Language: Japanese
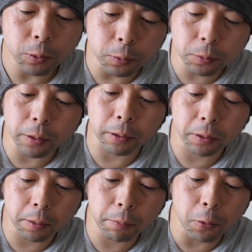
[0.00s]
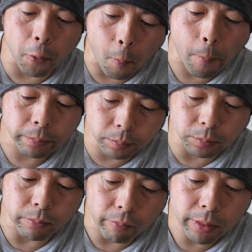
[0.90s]
今度やってみようう
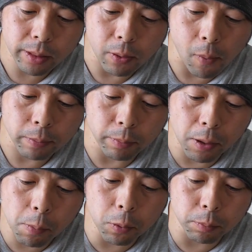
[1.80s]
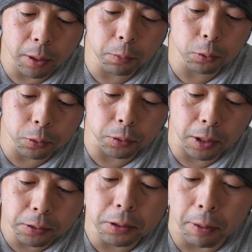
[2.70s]
ん麻婆麻婆豆腐
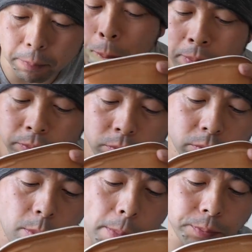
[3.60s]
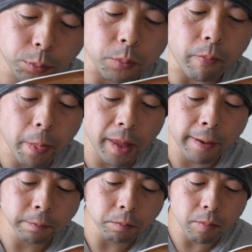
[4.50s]
大好きうん
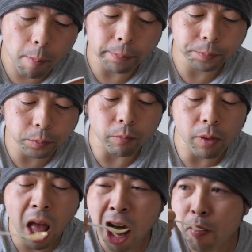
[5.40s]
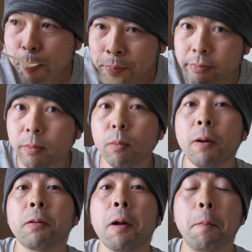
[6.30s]
うんうんうんうま
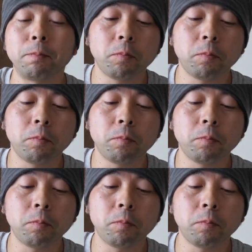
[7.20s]
かった